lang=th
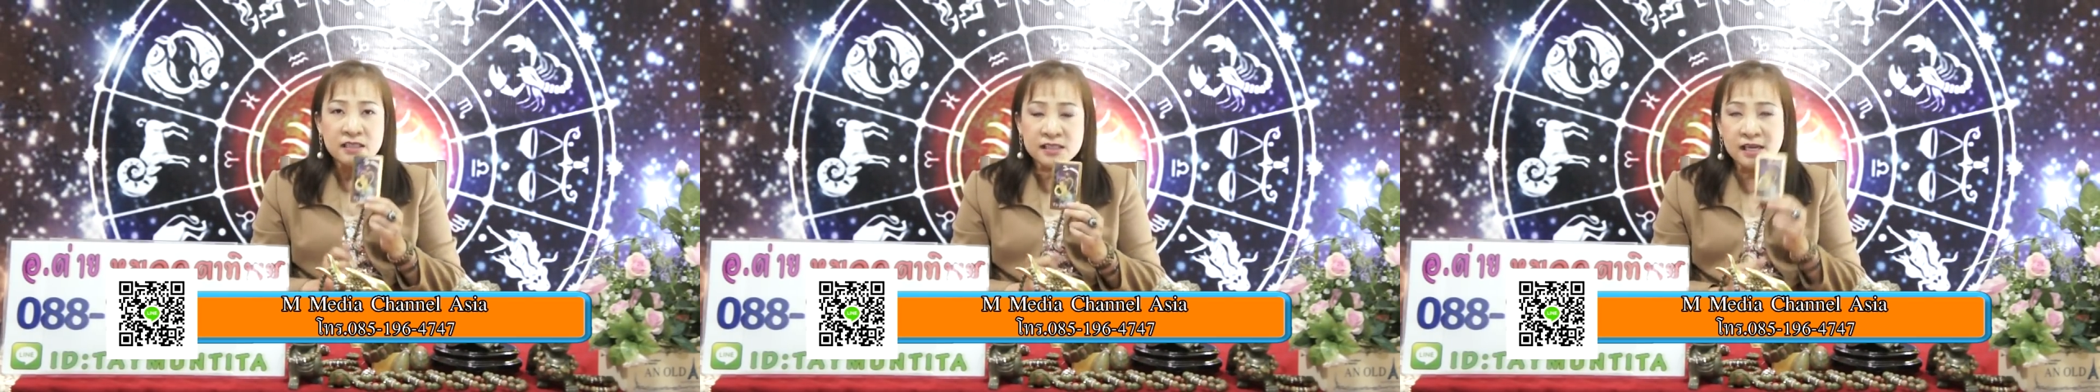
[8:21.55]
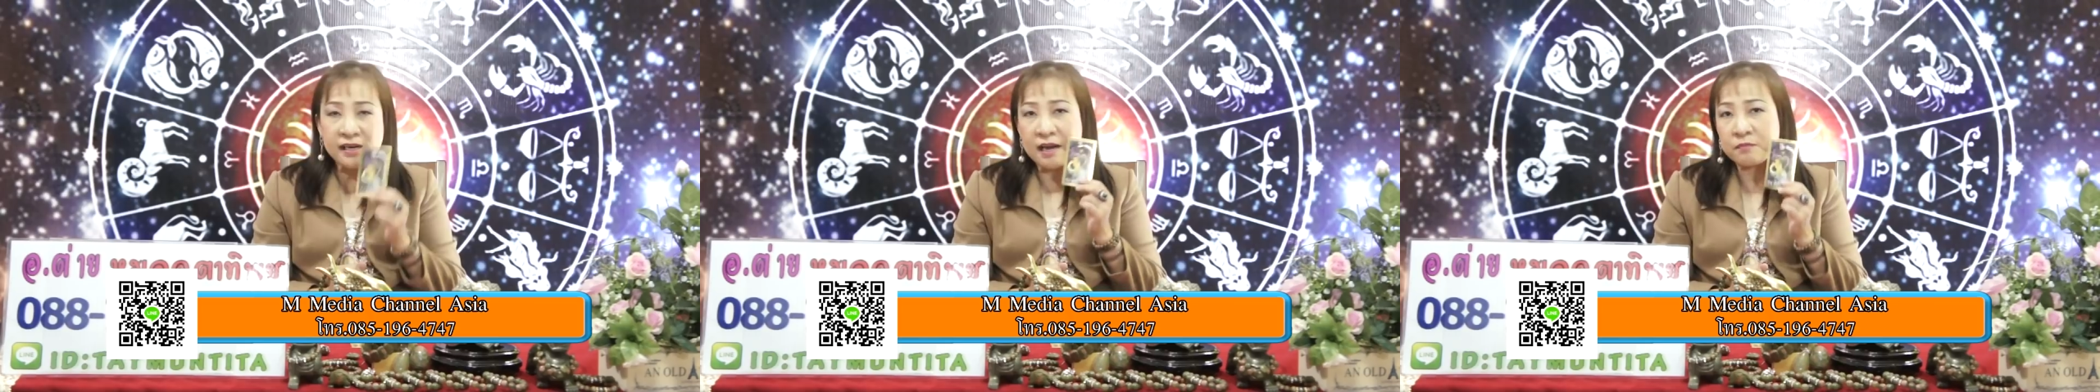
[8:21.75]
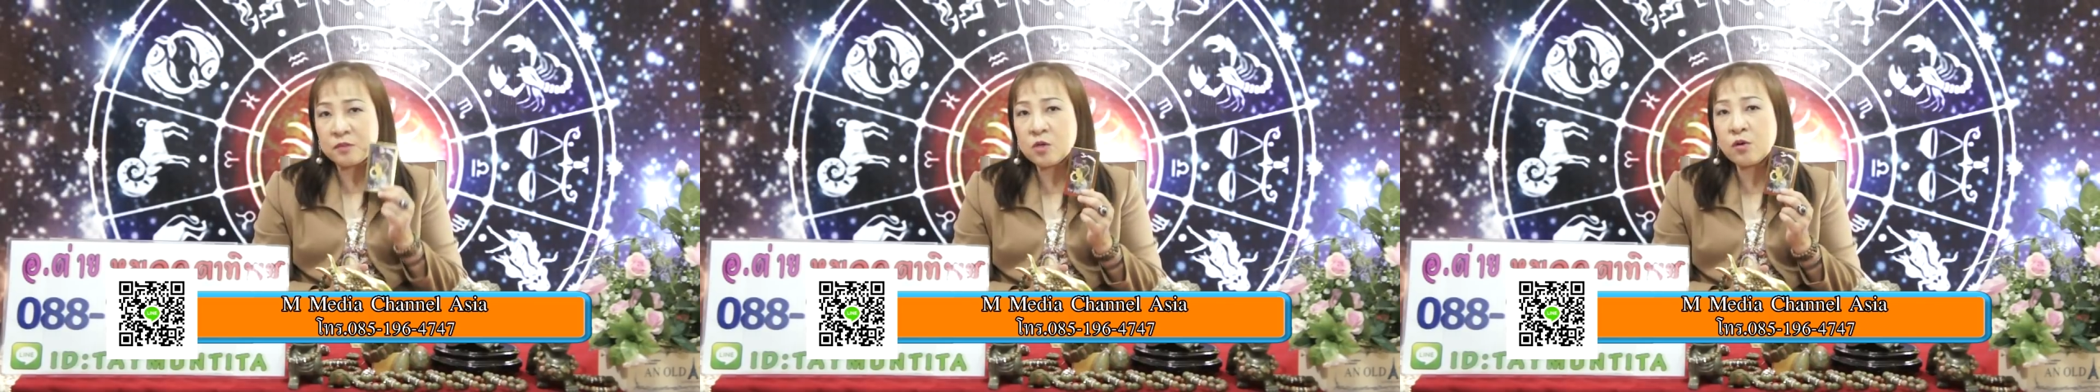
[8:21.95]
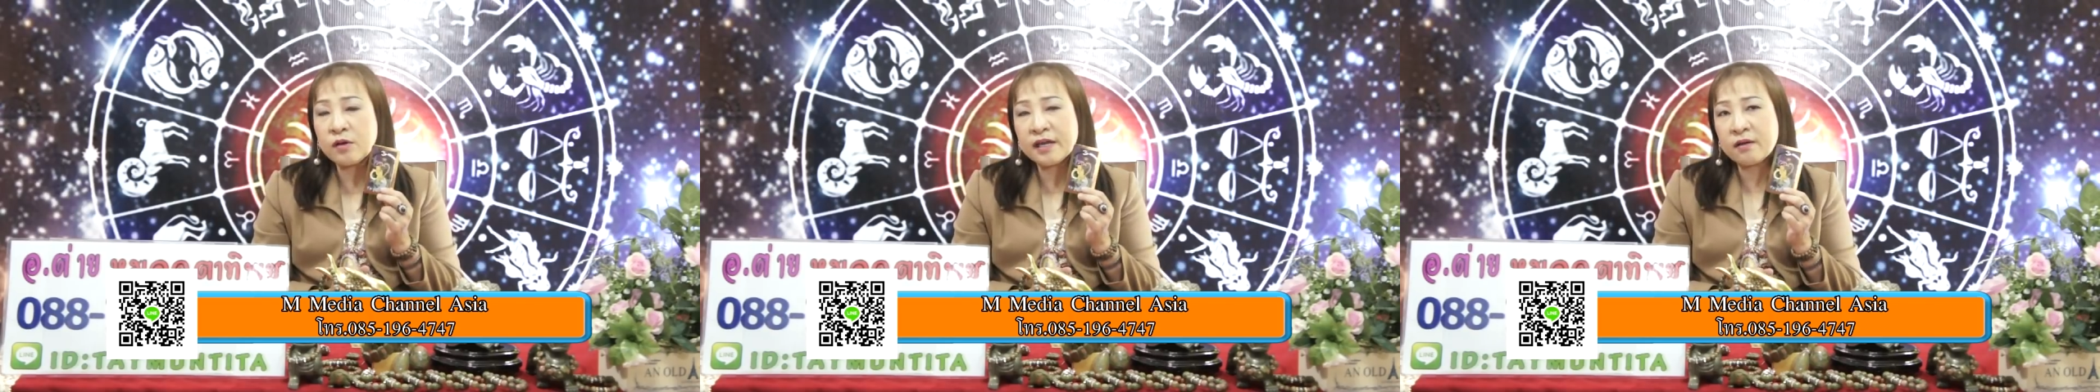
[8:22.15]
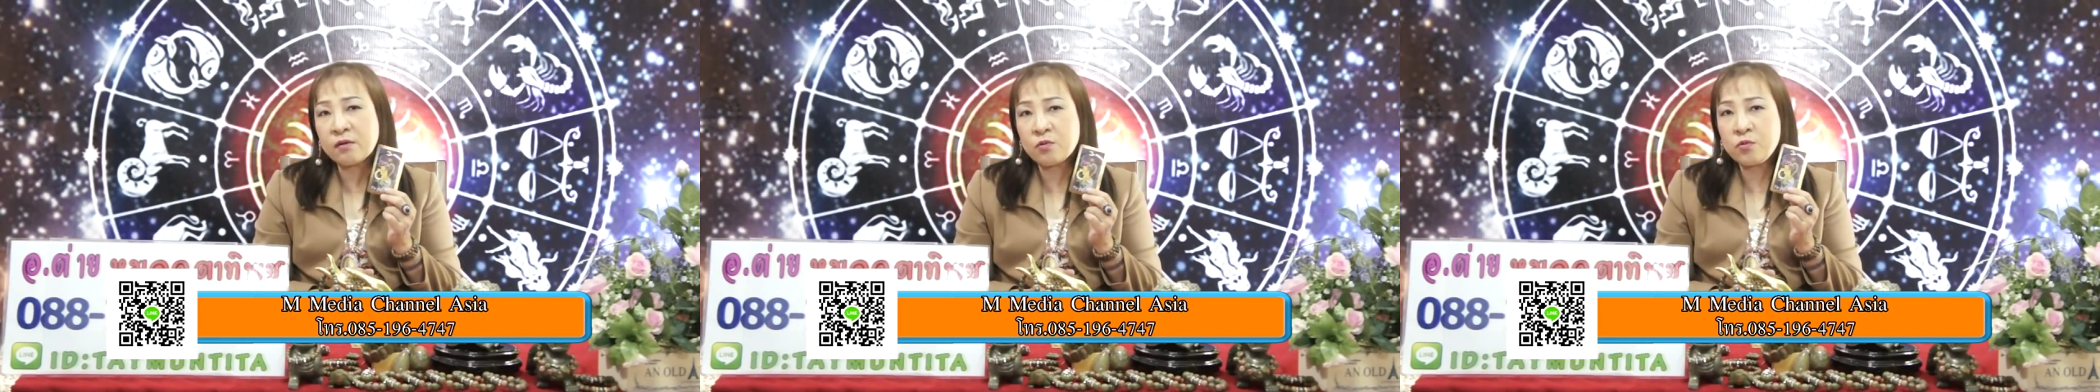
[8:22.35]
จะนำโชค
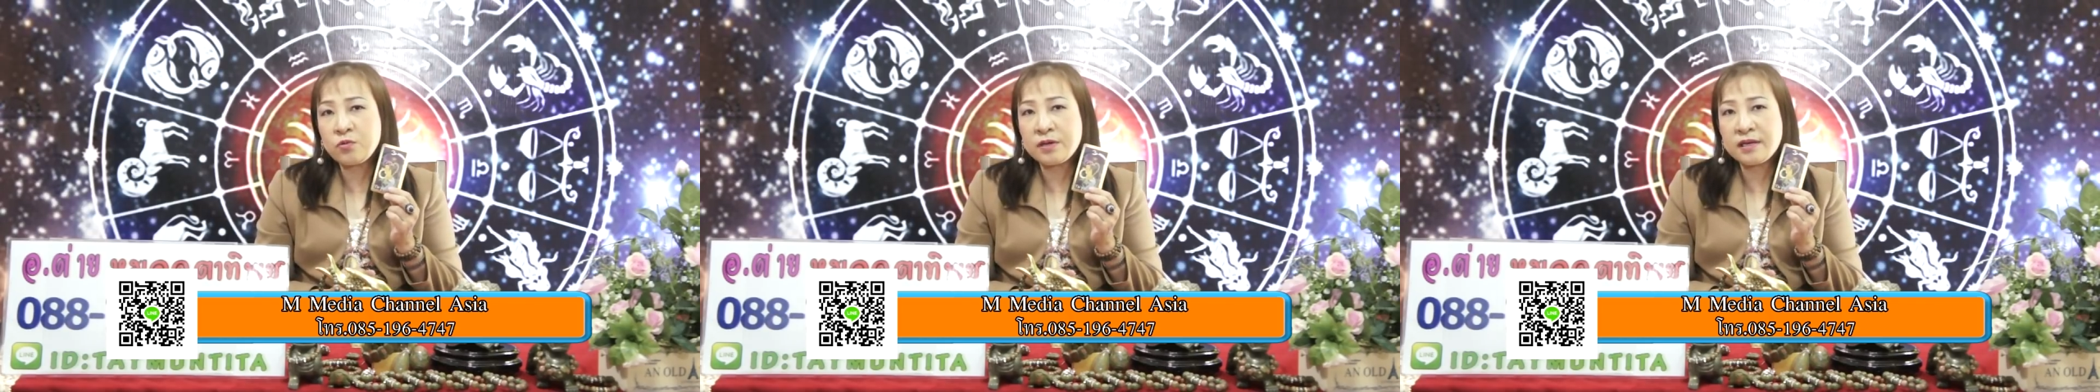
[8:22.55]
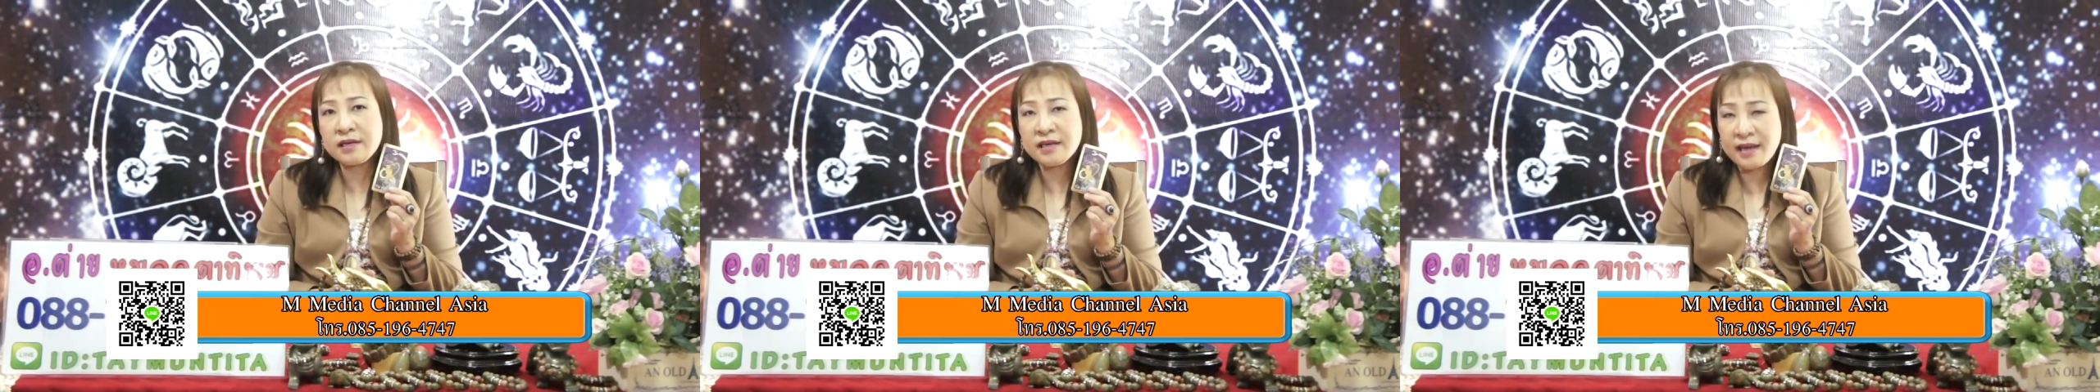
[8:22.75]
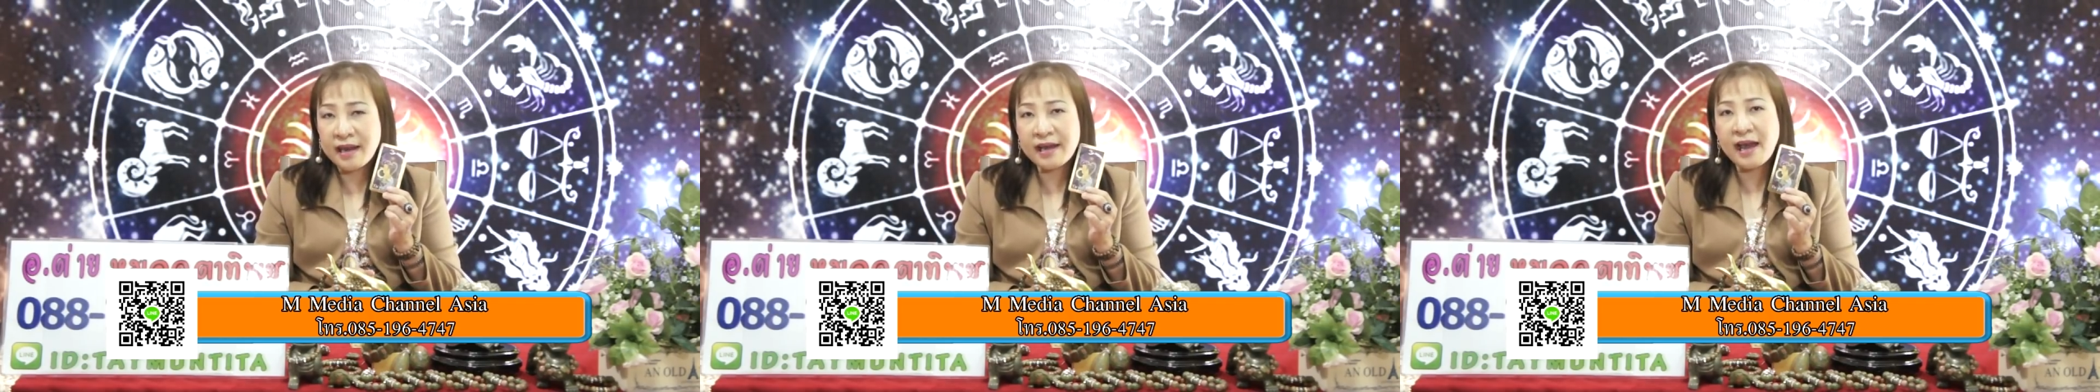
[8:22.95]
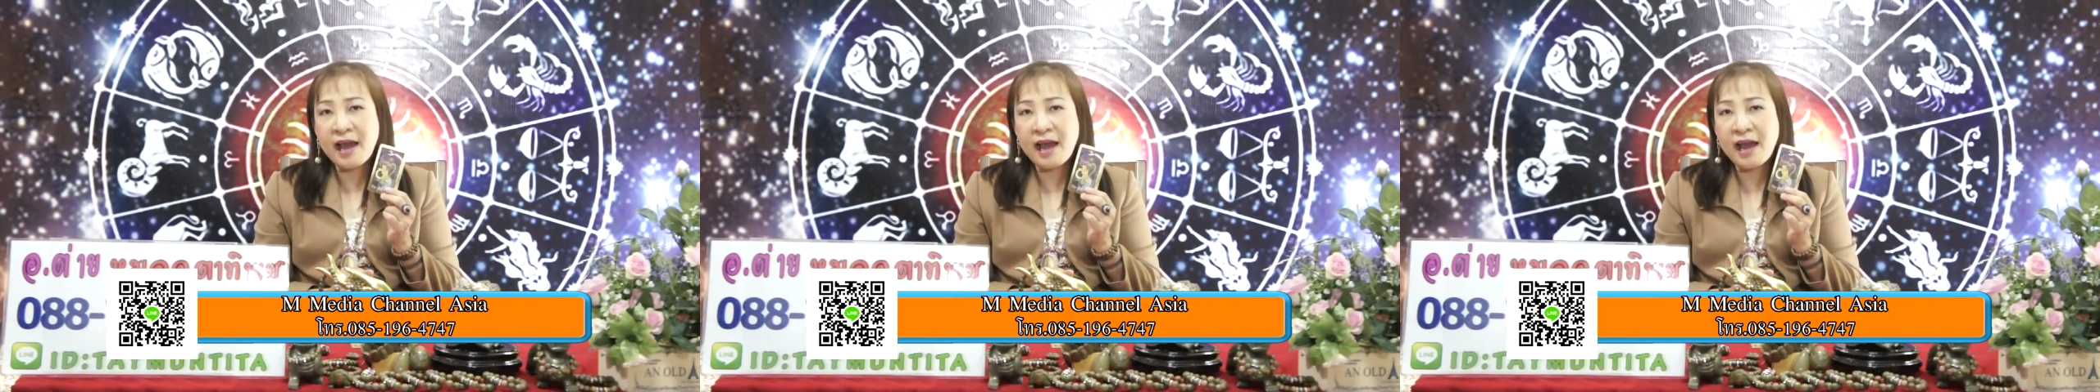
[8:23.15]
ให้กับคุณนะ